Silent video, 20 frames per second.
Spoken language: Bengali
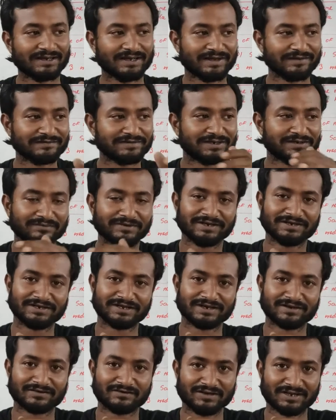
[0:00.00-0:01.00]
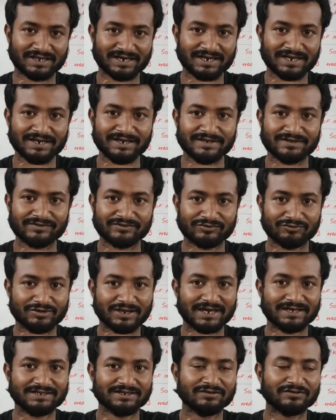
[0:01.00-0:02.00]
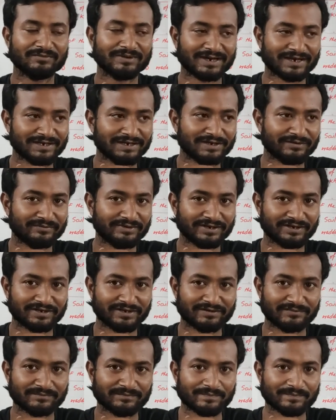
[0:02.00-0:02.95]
এনশিয়ান মেরিনারের গলায় ঝুলাই দিল বাকি নাবিকরা